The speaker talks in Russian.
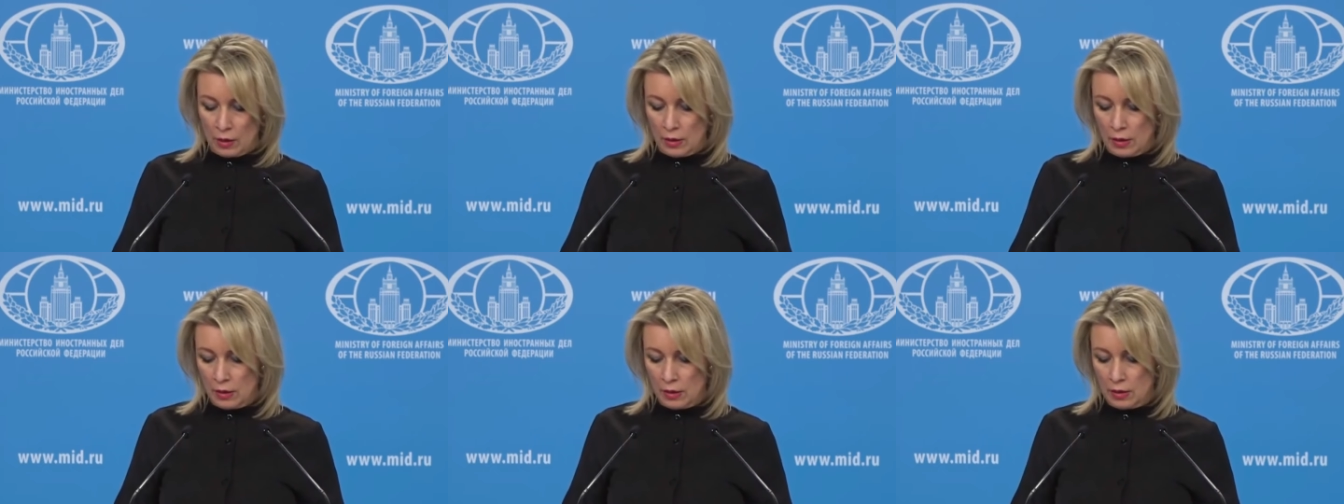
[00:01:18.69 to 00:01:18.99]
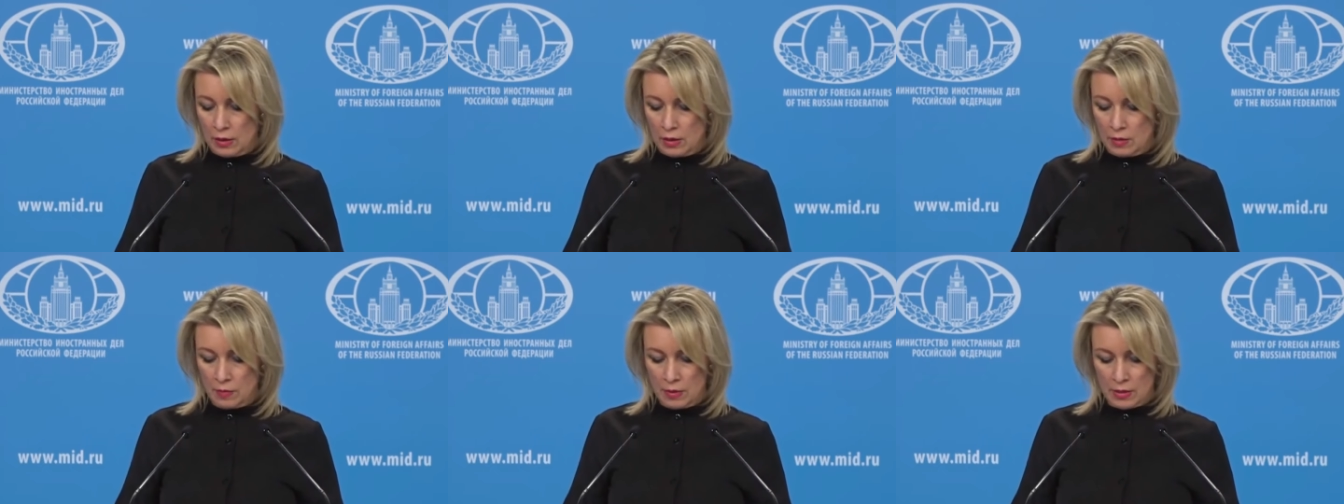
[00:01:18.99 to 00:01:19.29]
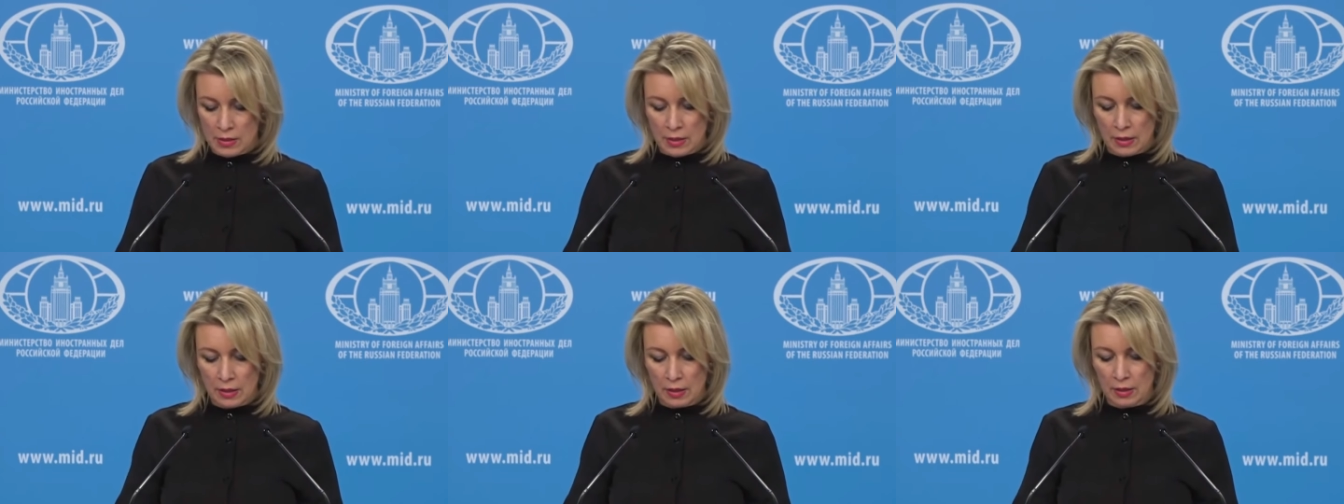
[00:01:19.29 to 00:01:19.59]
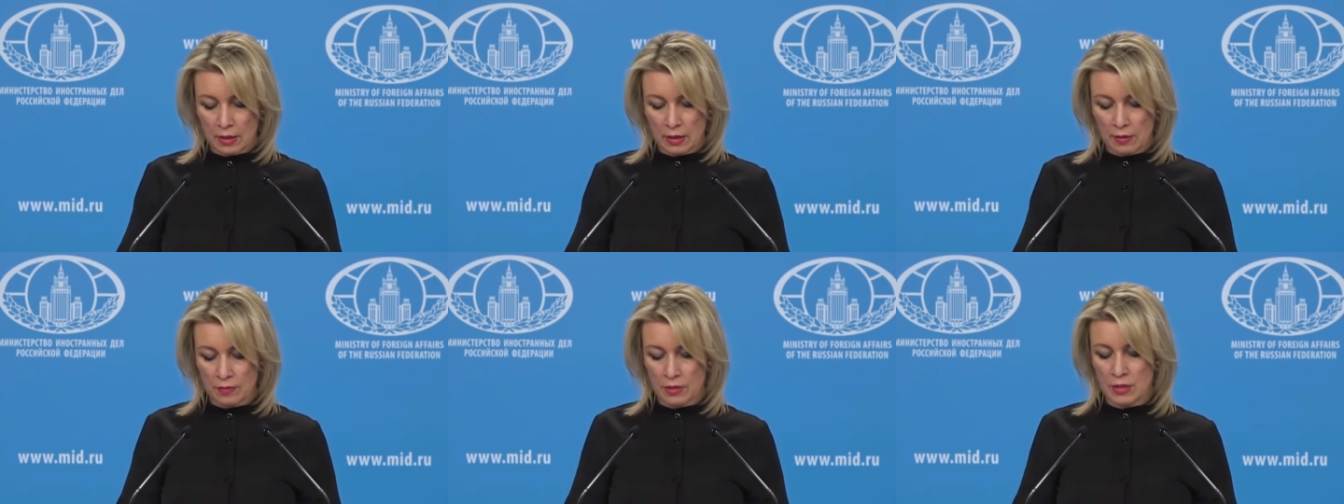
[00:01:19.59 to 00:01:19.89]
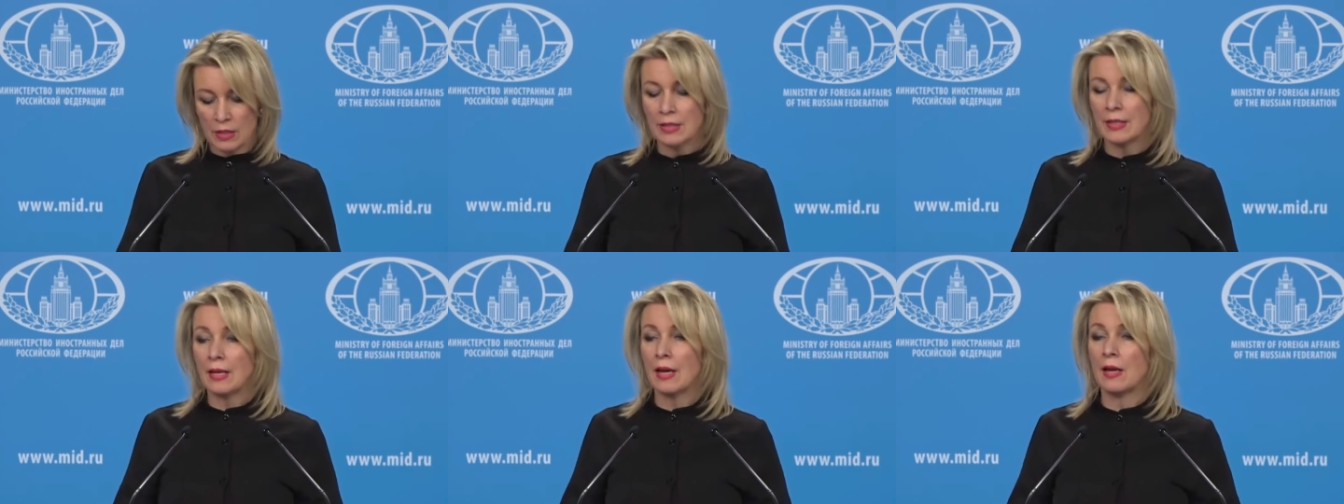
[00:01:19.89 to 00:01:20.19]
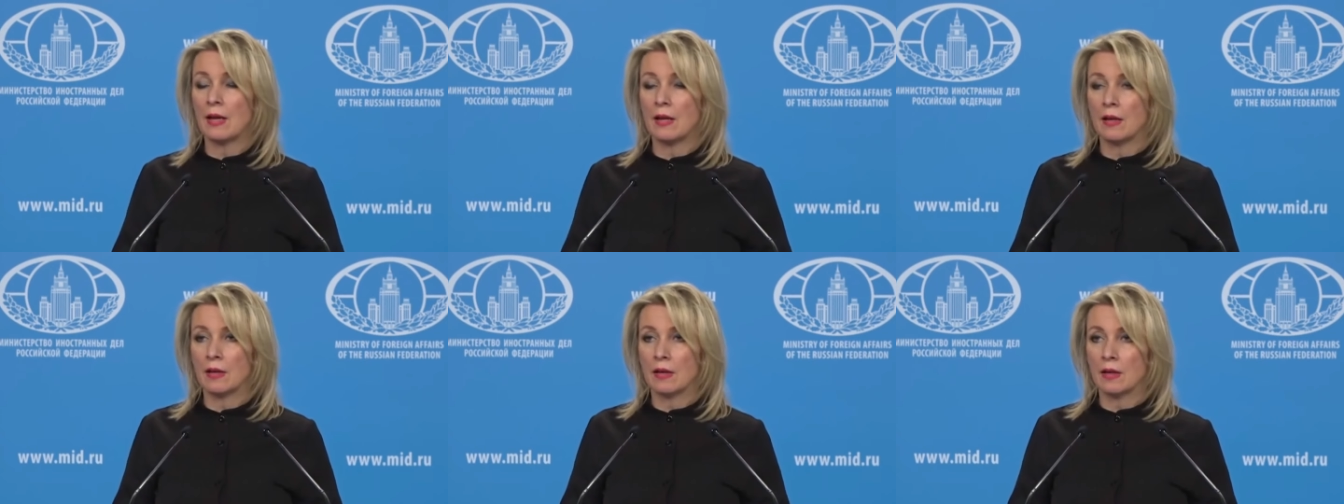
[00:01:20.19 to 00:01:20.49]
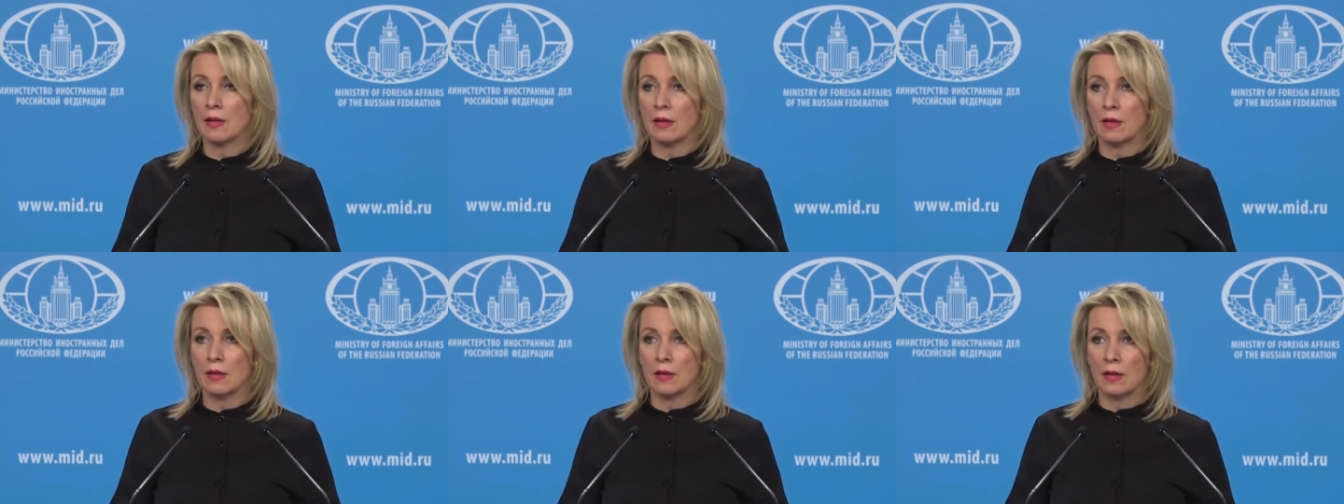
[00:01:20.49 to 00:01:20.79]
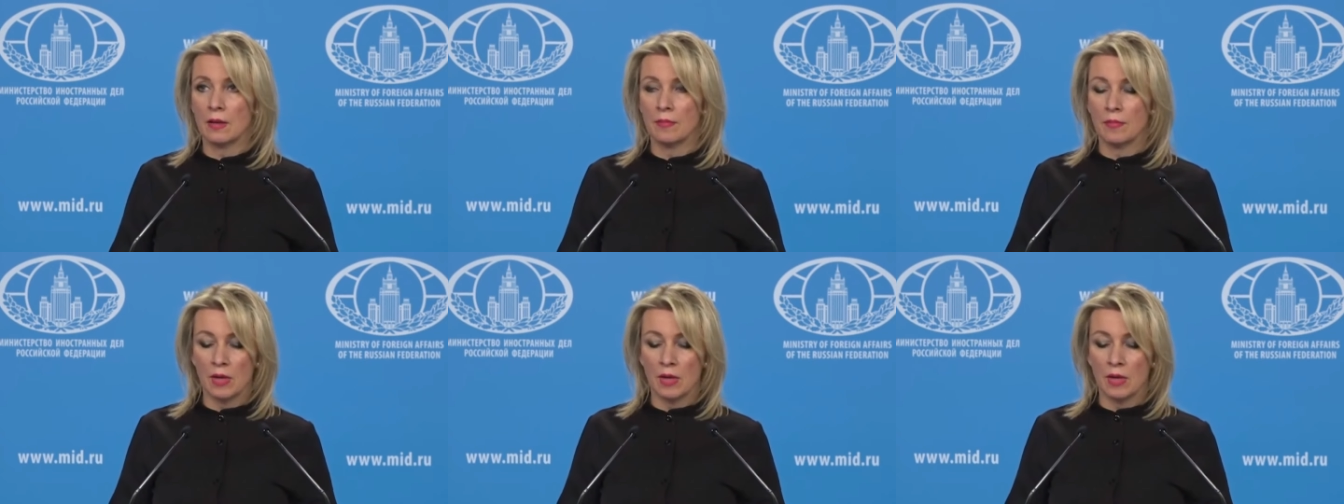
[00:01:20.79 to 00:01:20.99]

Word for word: Данная тематика ранее в деталях а,